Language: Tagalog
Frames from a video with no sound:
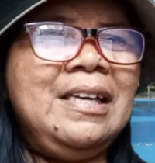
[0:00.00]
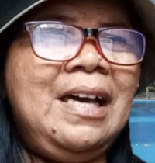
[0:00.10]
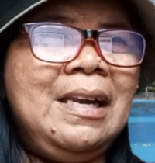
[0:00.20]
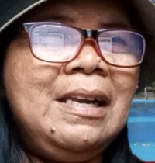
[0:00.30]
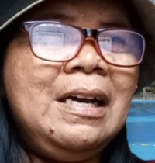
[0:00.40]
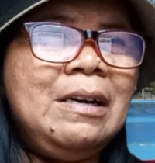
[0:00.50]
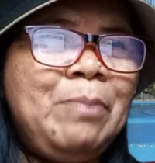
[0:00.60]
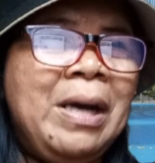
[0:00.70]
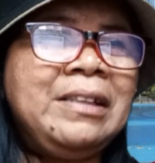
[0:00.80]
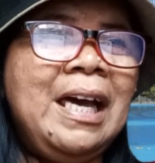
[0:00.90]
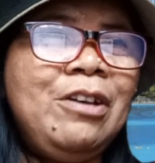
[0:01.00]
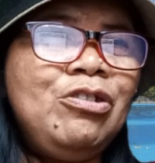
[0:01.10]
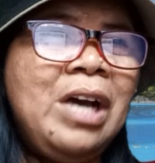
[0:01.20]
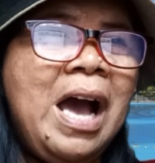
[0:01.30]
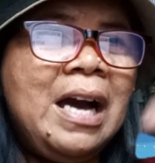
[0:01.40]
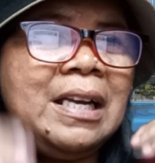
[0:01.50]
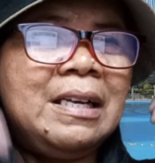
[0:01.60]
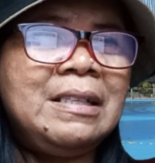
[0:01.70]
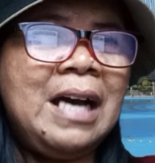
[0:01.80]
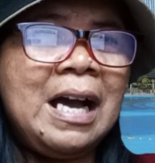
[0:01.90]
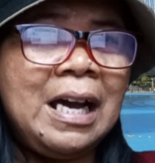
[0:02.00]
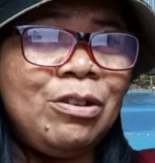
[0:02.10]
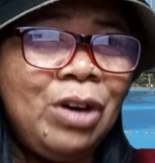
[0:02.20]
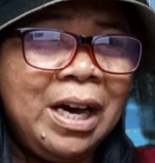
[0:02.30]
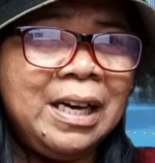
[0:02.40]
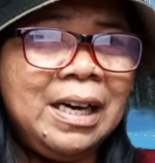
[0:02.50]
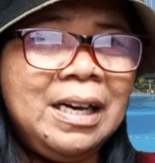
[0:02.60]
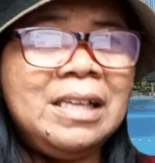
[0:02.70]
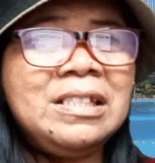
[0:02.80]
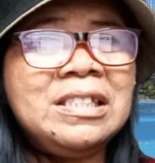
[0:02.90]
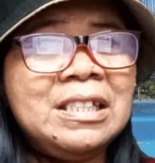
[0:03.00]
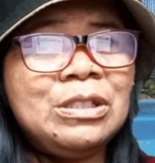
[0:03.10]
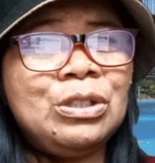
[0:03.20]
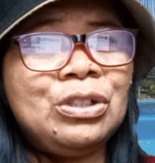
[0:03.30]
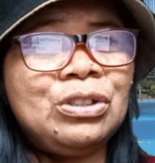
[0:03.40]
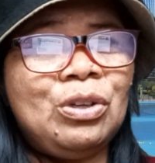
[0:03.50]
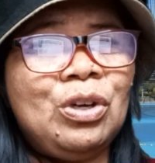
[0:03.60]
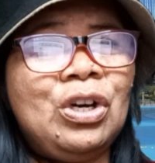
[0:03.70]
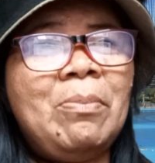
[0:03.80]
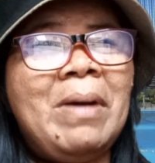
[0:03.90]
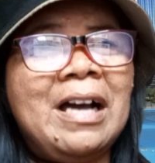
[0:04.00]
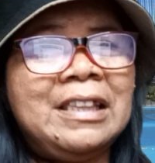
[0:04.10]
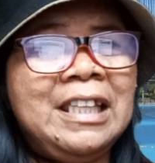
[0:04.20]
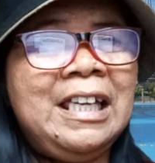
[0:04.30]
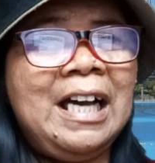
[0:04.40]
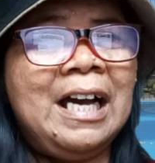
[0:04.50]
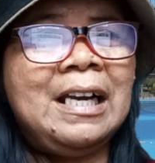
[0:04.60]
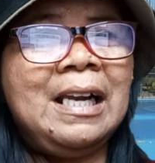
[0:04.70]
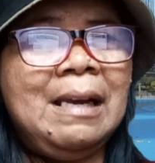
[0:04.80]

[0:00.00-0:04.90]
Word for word: Ayan. Pag tayo nakaka, nakakanuha, exitrot eh, or makati ang